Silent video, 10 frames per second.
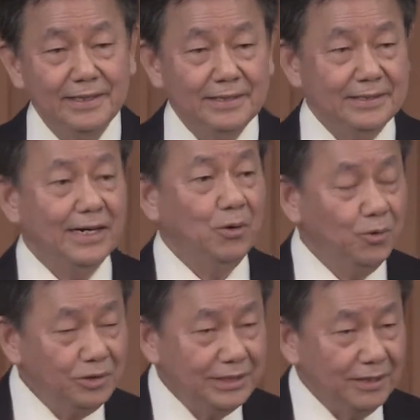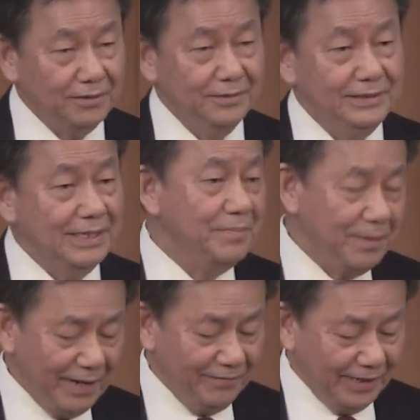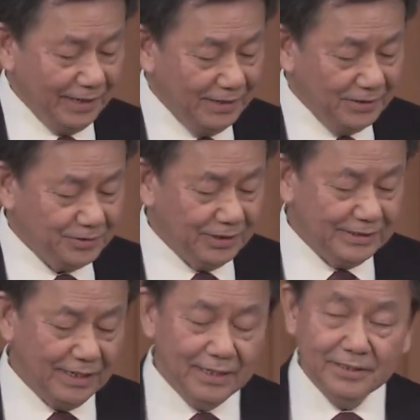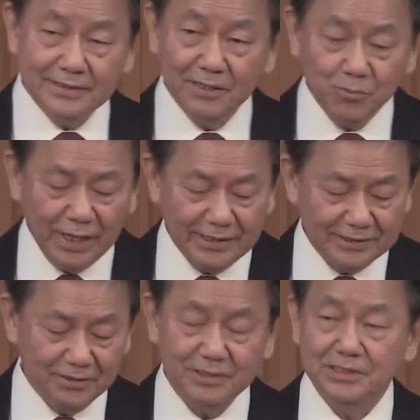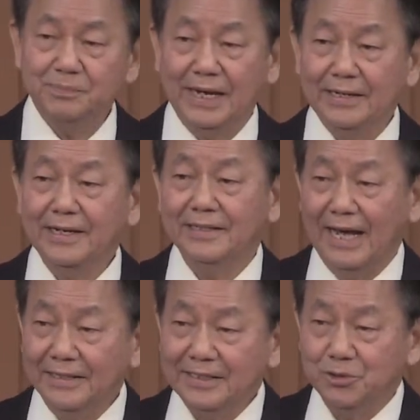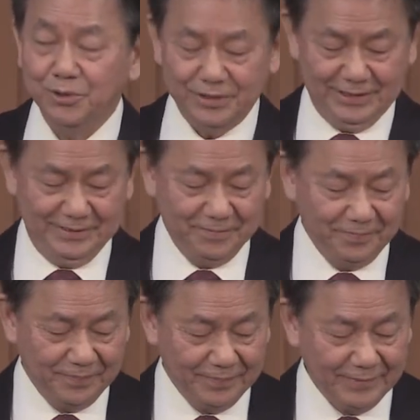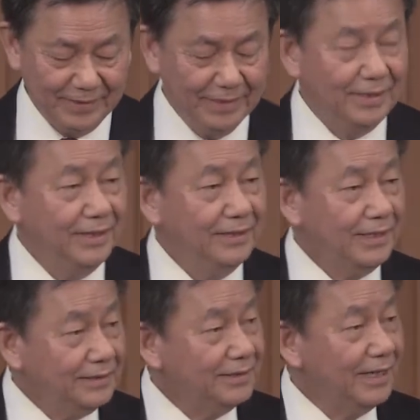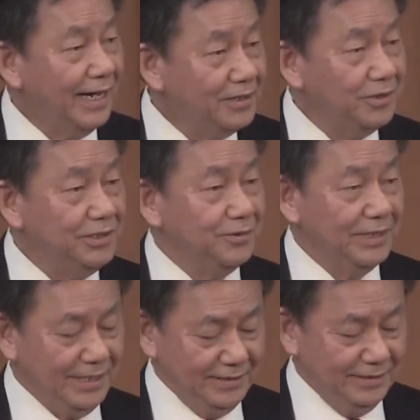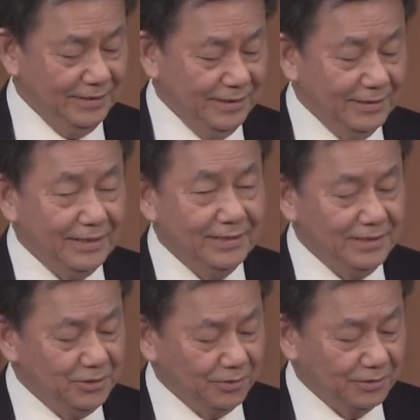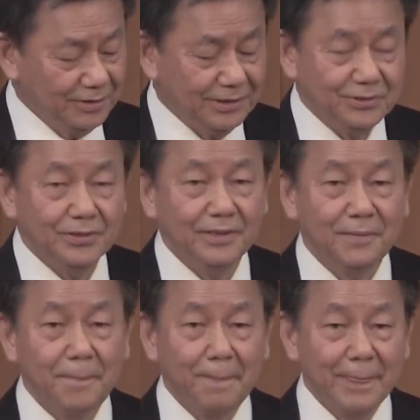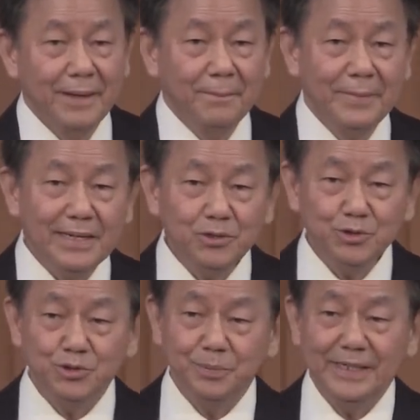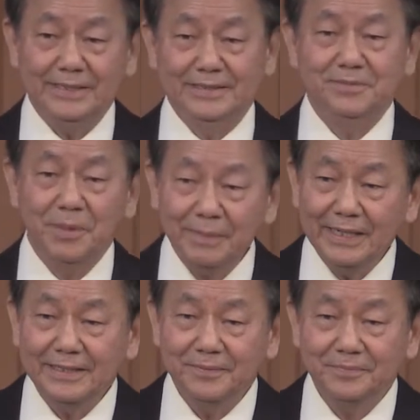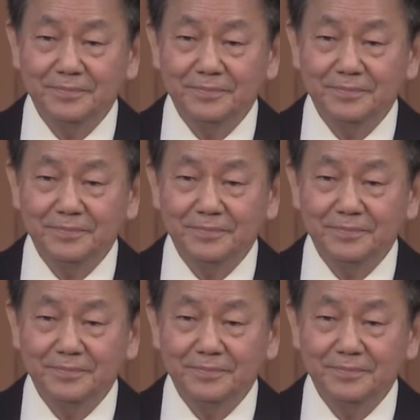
你要呼叫也没有办法，所以在城外的时候，只把那个男的处死。但是还有一种 case，第四种就是说，没有许配的怎么办呢？